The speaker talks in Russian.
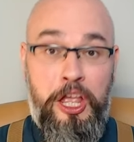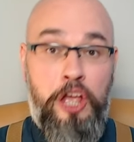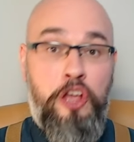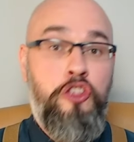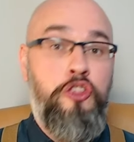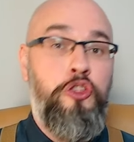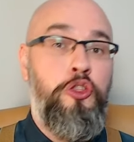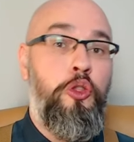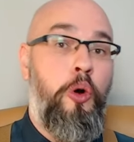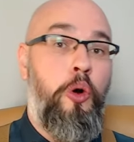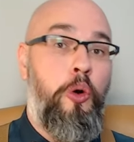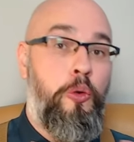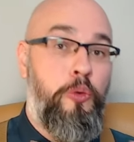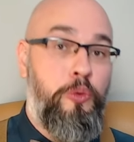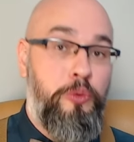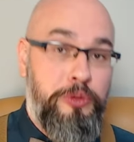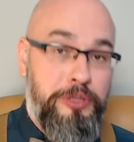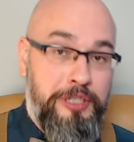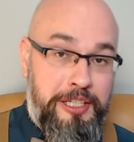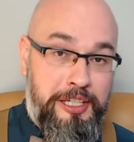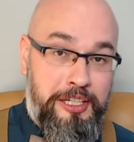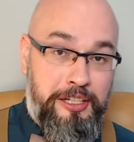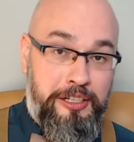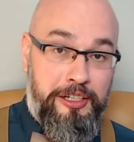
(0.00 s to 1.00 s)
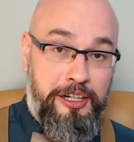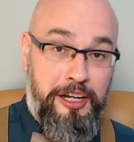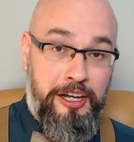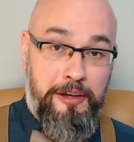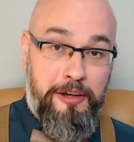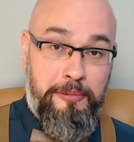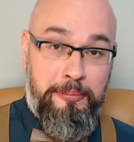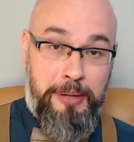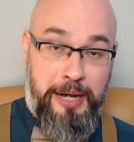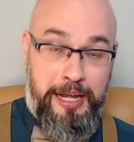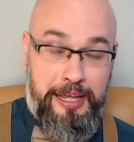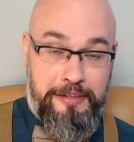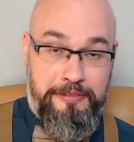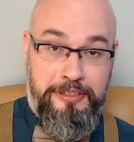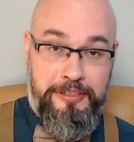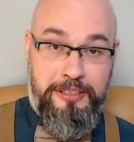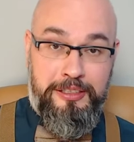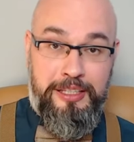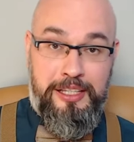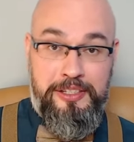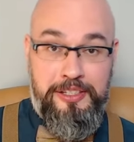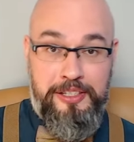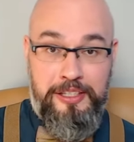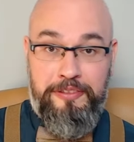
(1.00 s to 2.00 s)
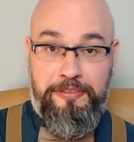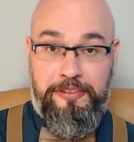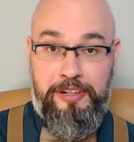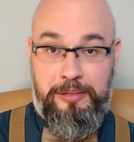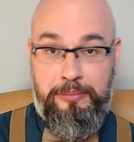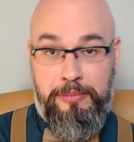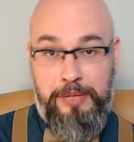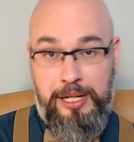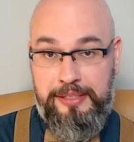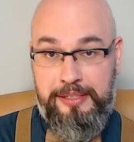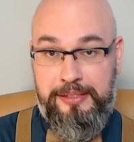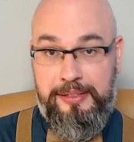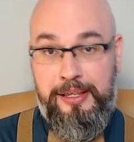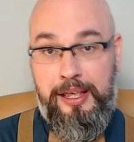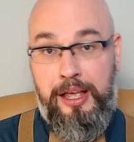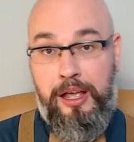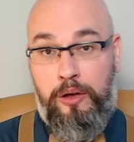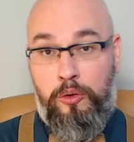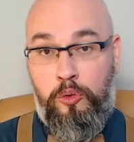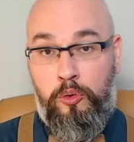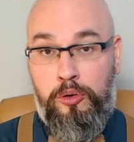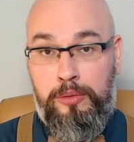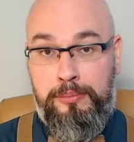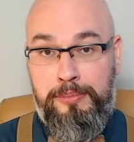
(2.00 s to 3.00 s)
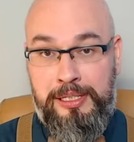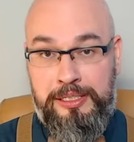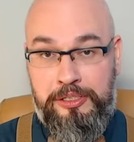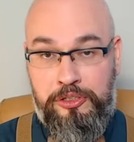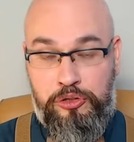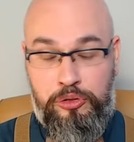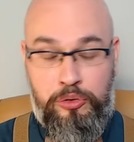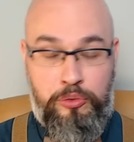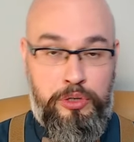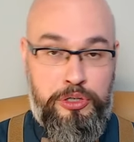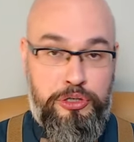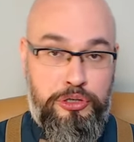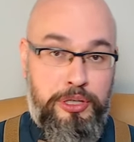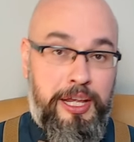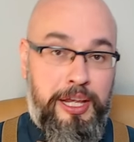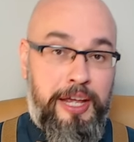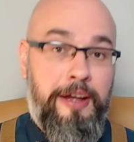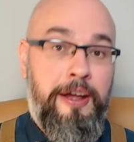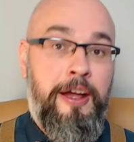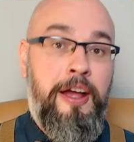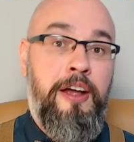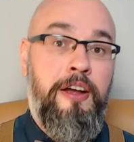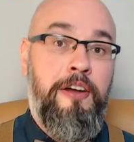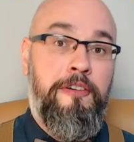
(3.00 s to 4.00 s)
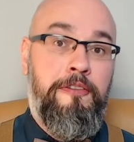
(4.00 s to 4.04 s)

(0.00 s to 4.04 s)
Но у них появилась информация об отсрочке